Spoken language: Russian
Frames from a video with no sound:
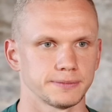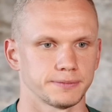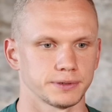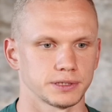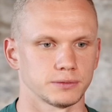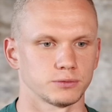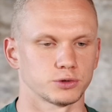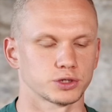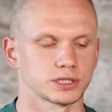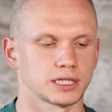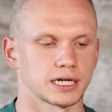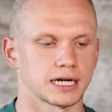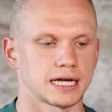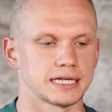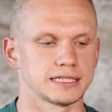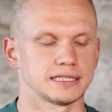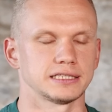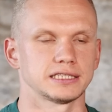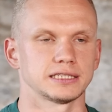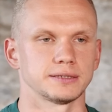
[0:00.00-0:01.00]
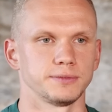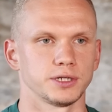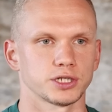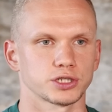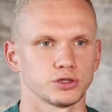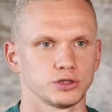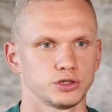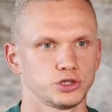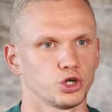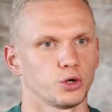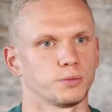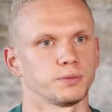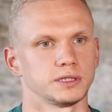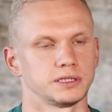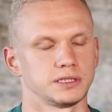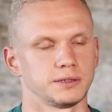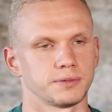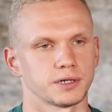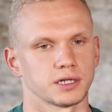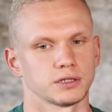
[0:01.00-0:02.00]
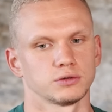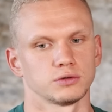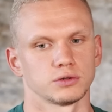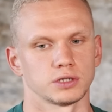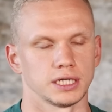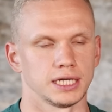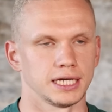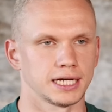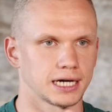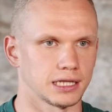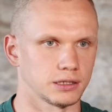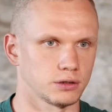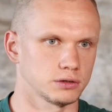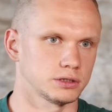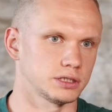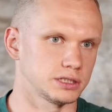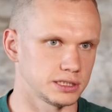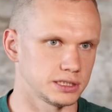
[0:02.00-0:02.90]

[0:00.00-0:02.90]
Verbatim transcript: потому что разница между теплой температурой и холодной